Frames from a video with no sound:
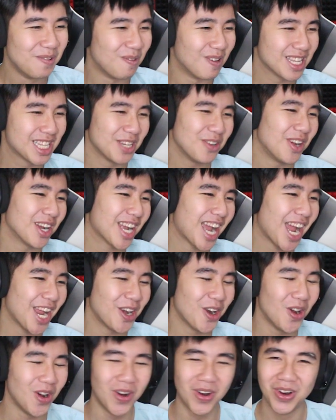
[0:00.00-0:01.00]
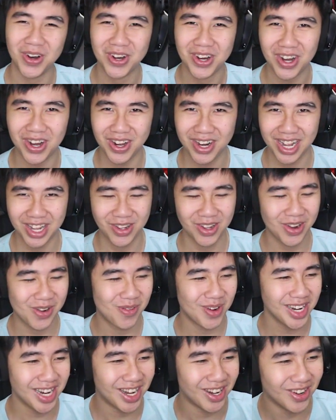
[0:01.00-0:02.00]
Và số là Cairo Ok, giờ
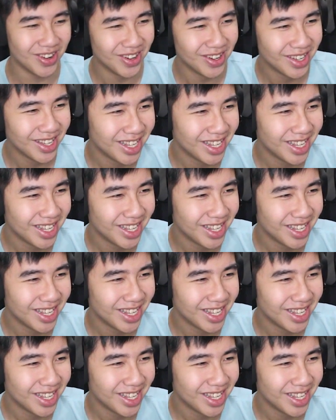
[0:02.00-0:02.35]
bắt đầu